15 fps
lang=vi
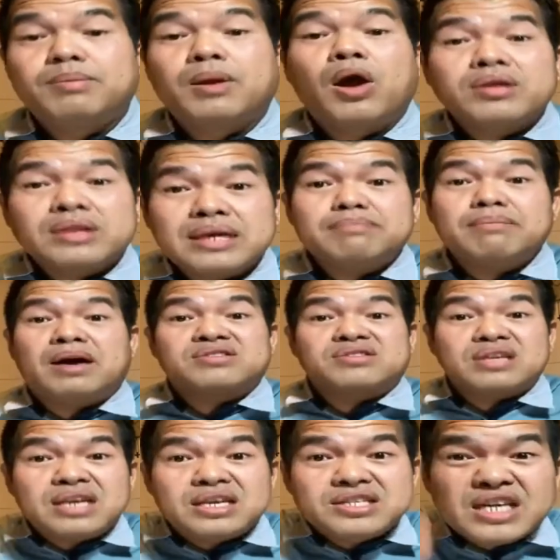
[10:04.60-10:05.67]
Rồi tiết bảo
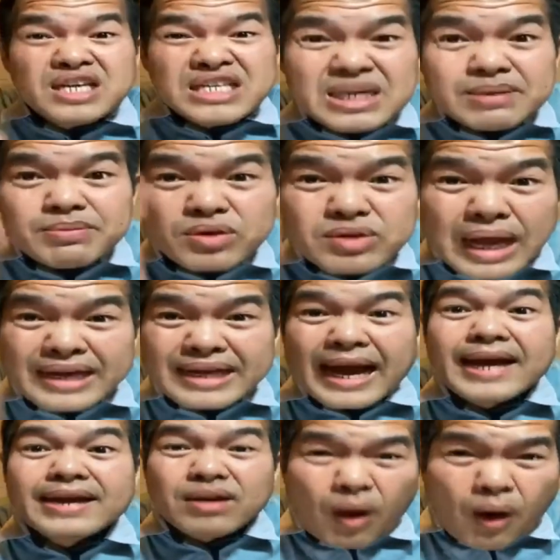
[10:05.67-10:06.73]
sẵn là dương chứ mình đã
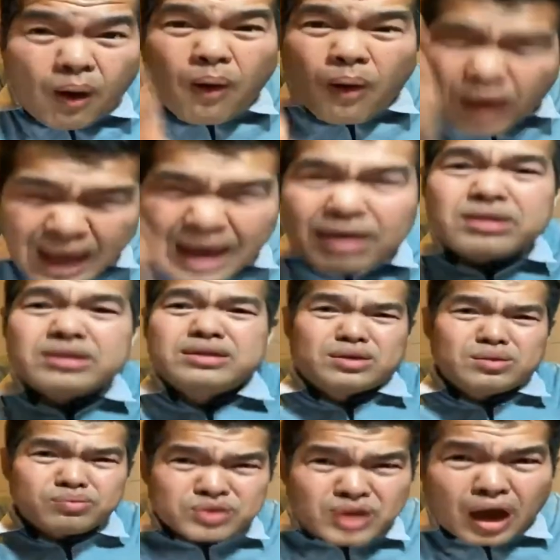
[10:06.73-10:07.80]
cá lọ hơi.
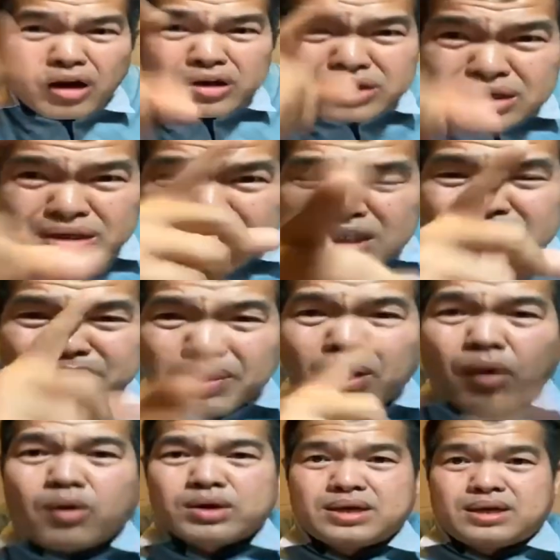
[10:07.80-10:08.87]
Trong là dương cứ chứ nó
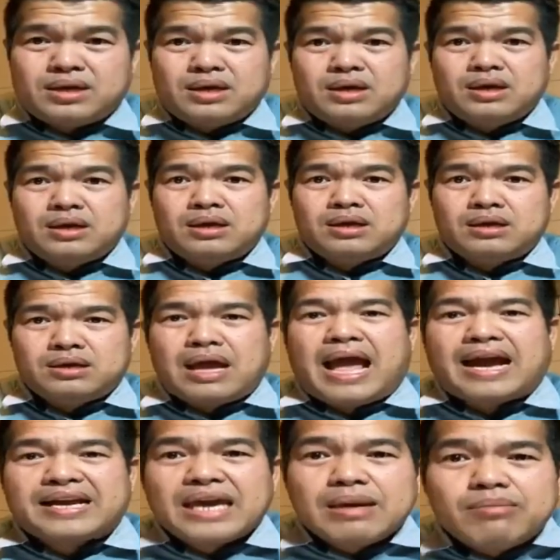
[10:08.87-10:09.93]
lo nữa.
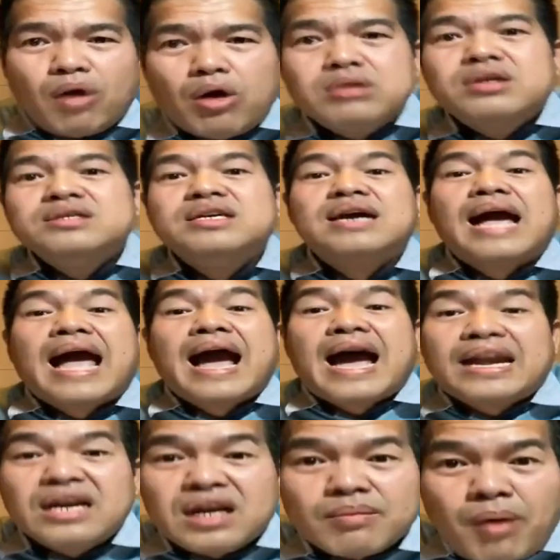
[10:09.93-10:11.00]
Hả kia mọi người dương
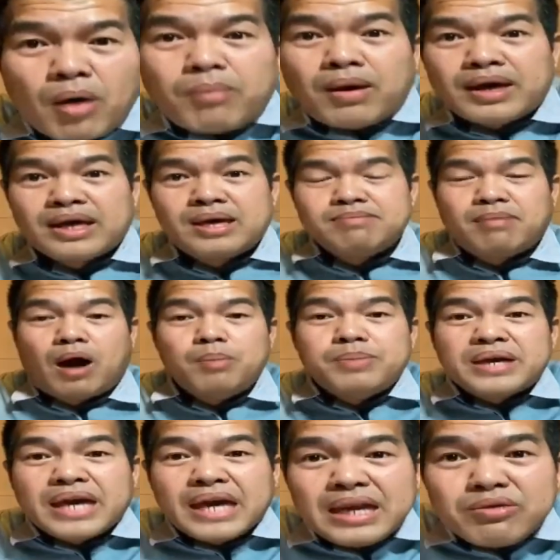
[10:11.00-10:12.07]
à nó cầm hộp vào kia. Mọi
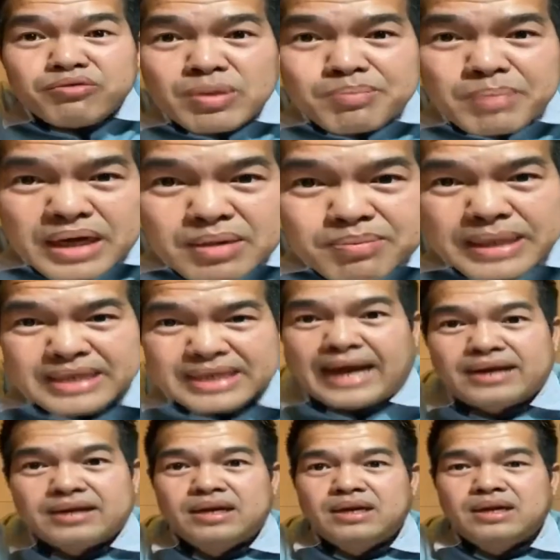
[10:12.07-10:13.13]
bị kia nó vì mình nếu mình
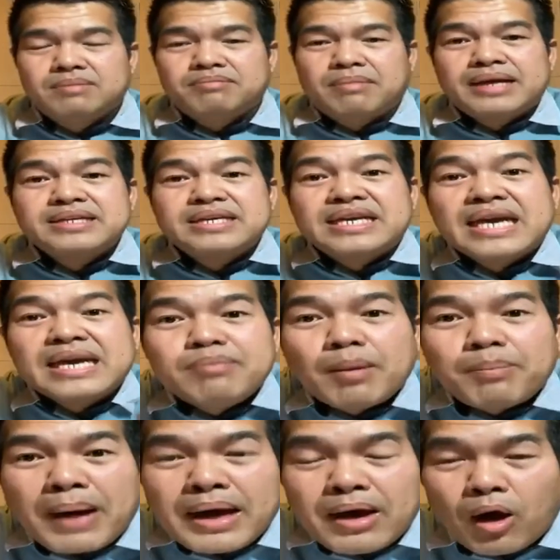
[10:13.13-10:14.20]
cá. Bạn chị kia mà
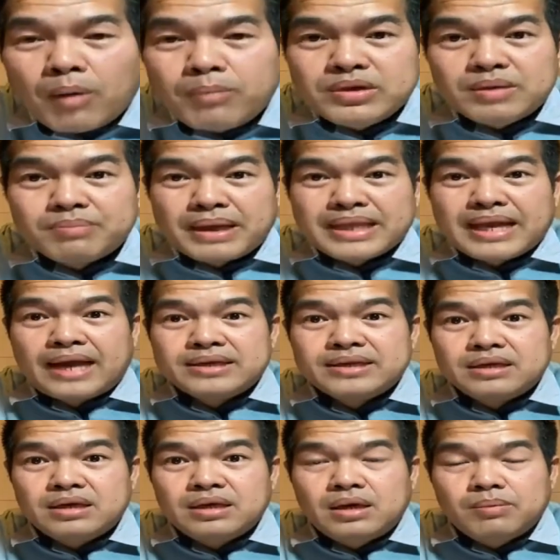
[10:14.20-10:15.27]
hộp gương bạn hạ
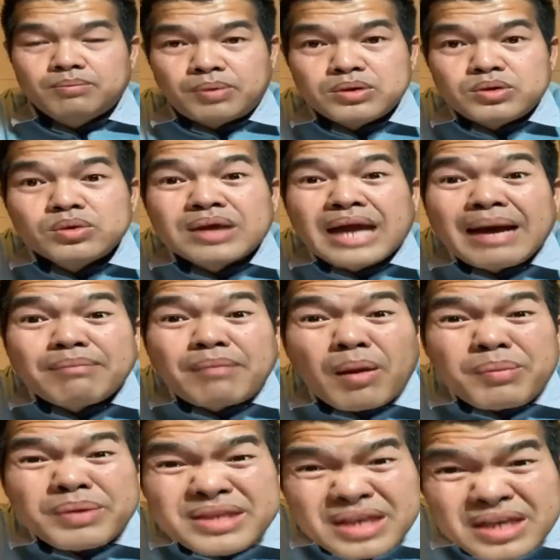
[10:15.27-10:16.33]
dương. Bên chúng cá mọi
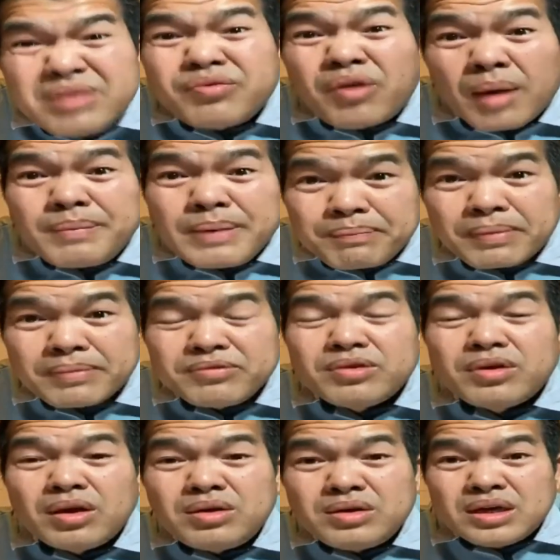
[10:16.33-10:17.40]
bị dương nó võ
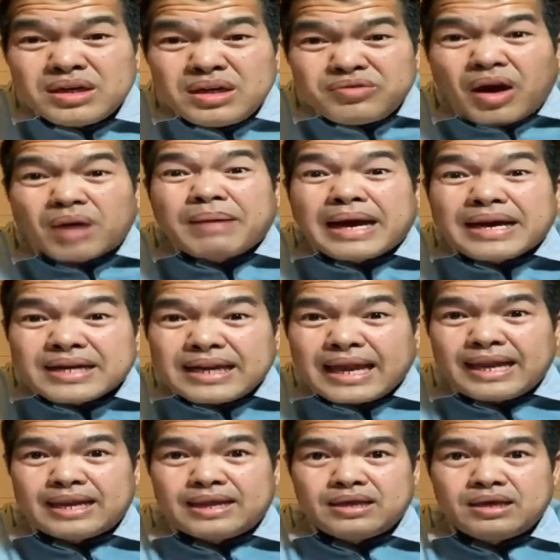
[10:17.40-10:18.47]
dương dương nó võ ba cực
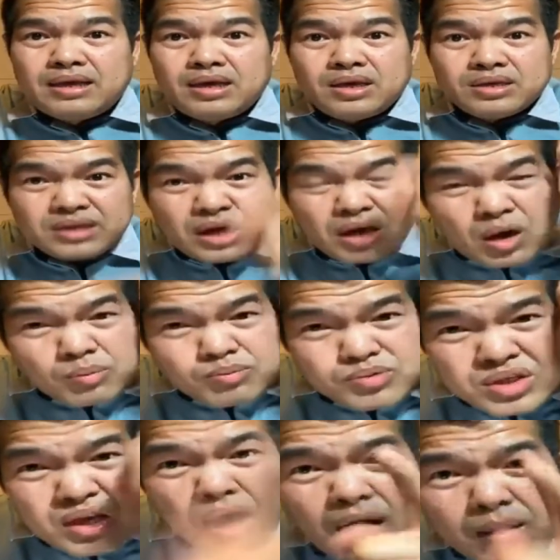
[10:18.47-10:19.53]
đá nè. Chẳng không
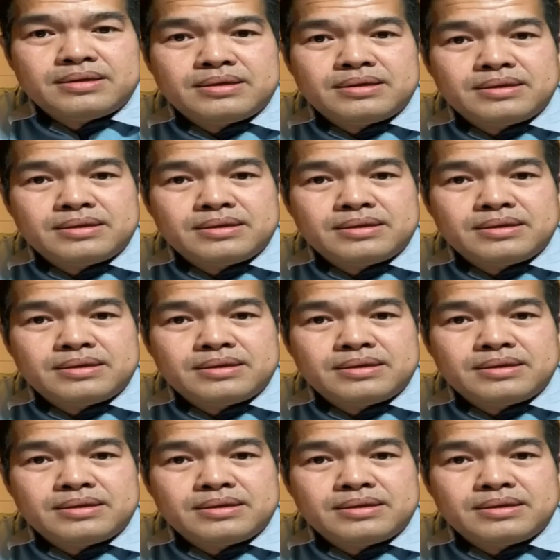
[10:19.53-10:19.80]
trong ấy.